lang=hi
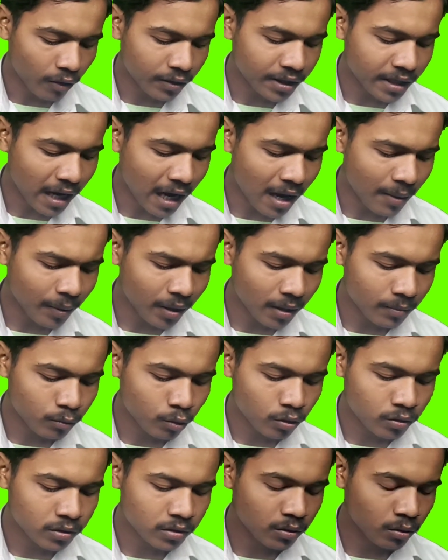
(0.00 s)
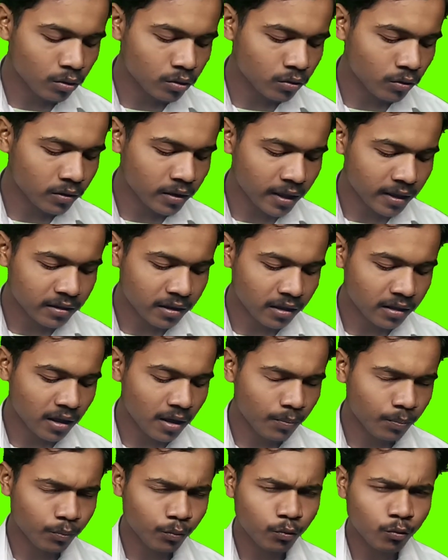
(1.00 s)
और यहाँ पर आप दोस्त दोस्तों देख
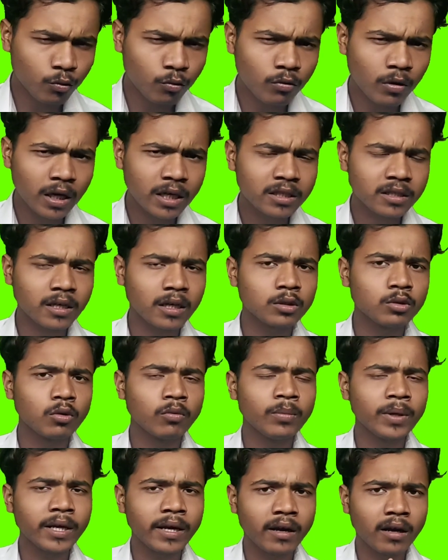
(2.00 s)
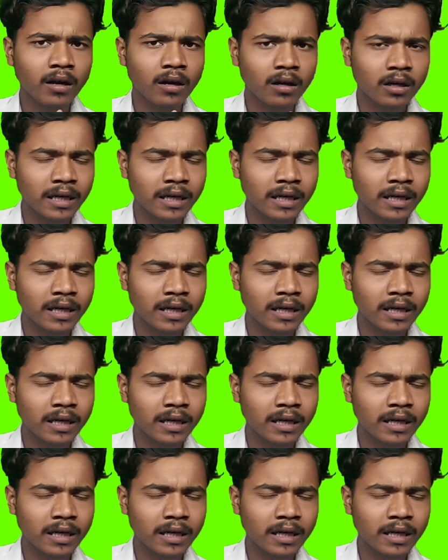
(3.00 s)
सकते हैं पूरा इसका जो भी